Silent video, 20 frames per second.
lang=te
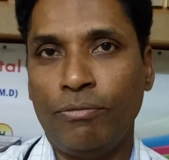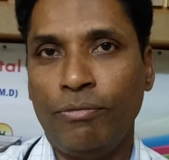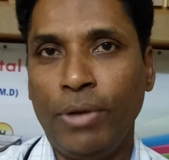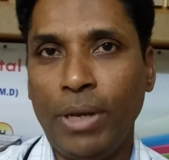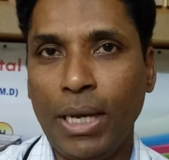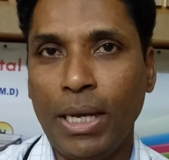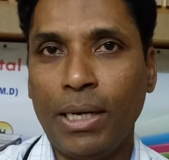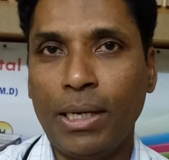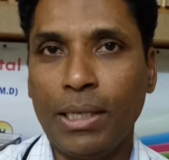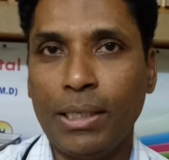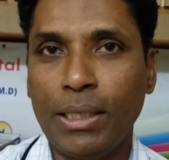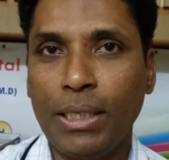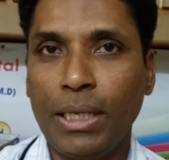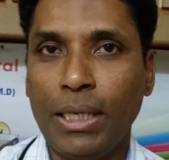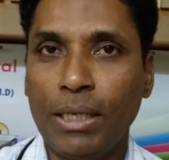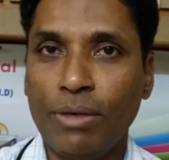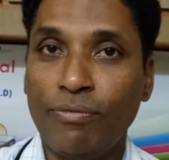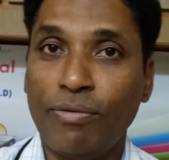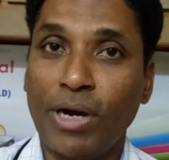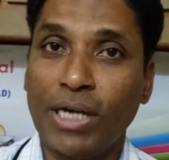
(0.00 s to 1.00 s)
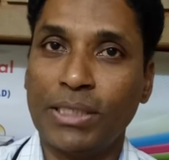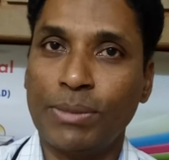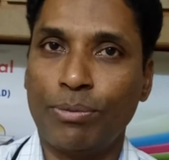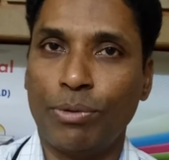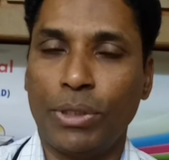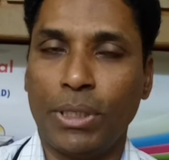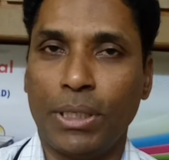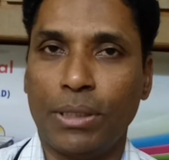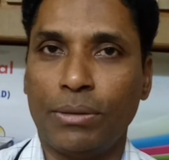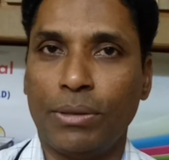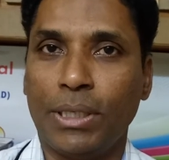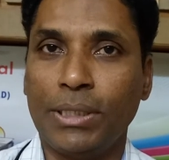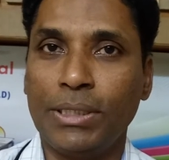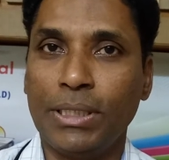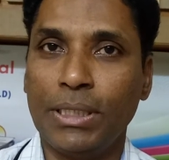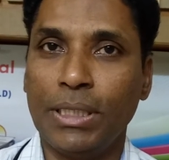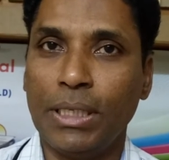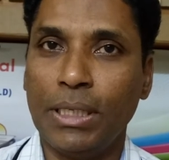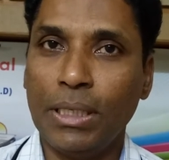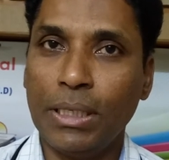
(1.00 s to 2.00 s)
వే అన్నది ఫాస్ట్ ప్రోటీన్
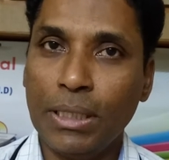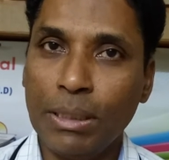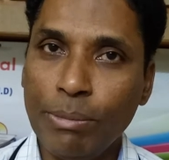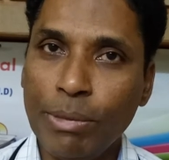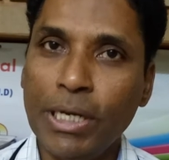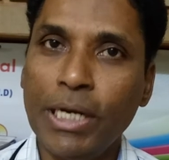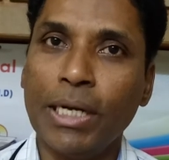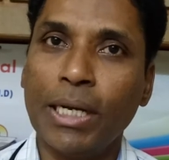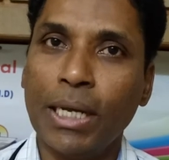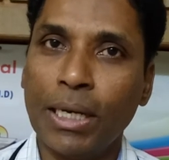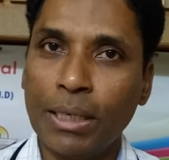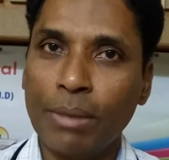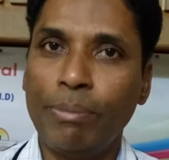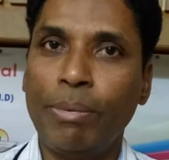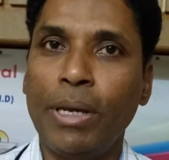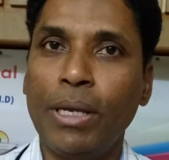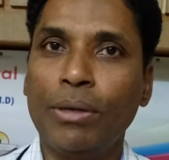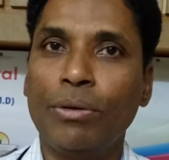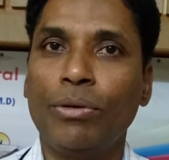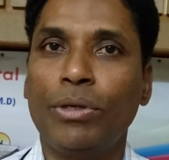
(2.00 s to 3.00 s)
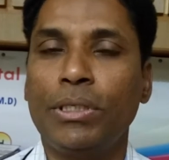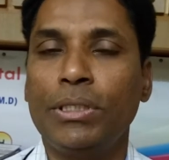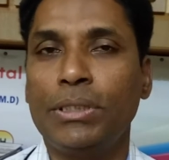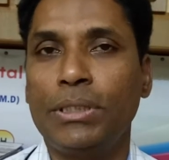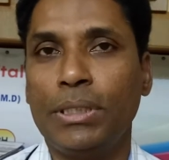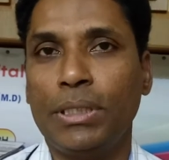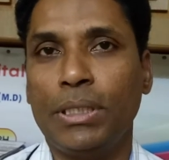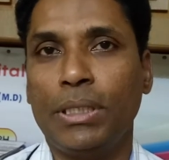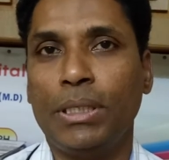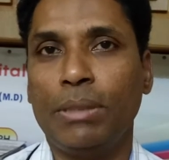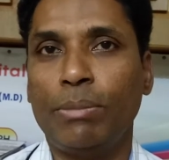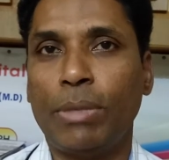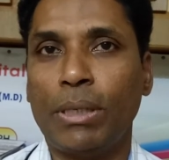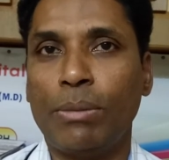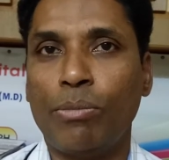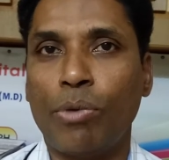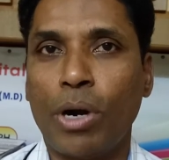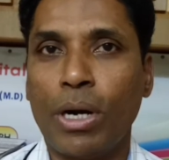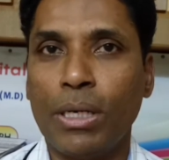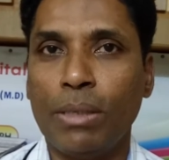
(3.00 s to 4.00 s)
అంటే ఇమీడియట్గా రిపేర్ గురించి మన
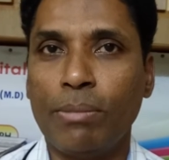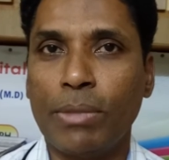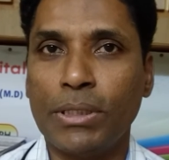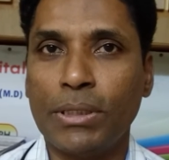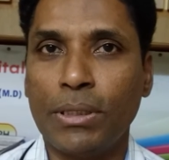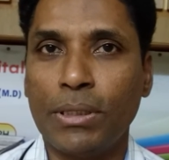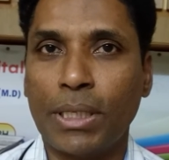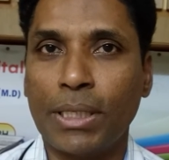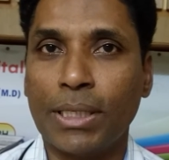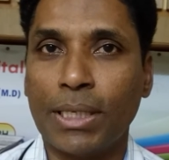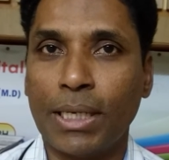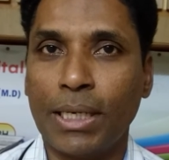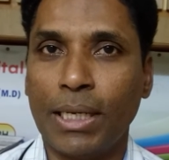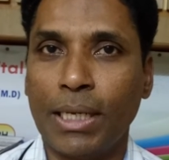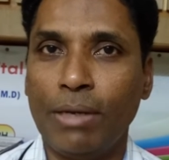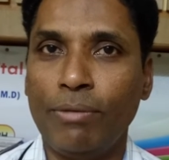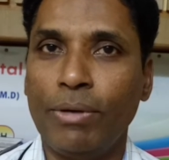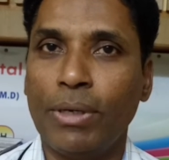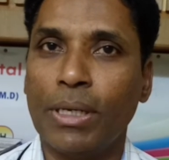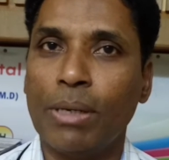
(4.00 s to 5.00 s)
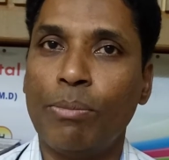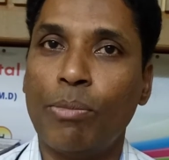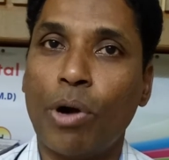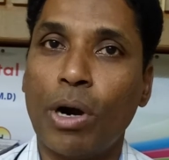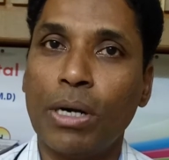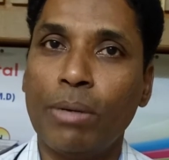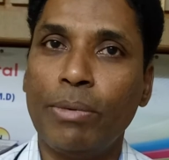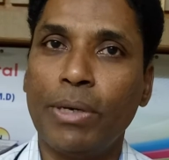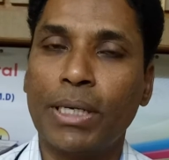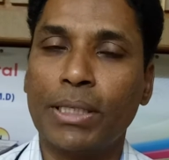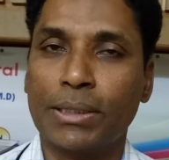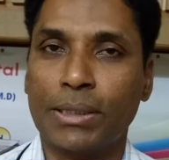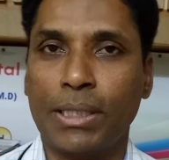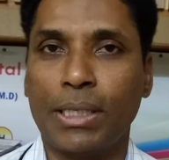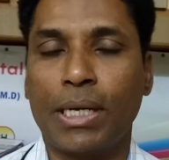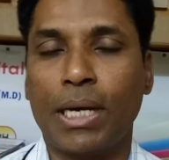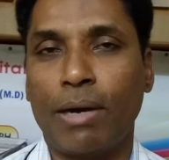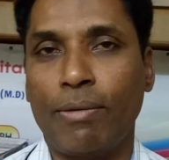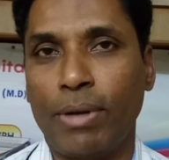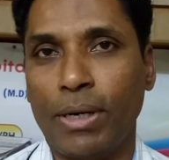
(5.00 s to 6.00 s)
బాడీ మజిల్ అందుకనే వీళ్ళకి బాడీ బిల్డర్స్కి
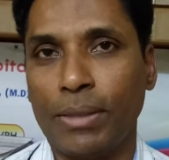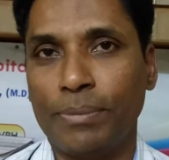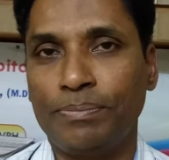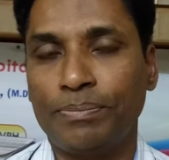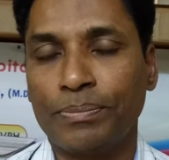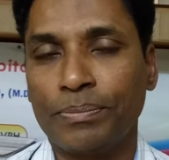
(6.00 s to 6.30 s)
కావాలి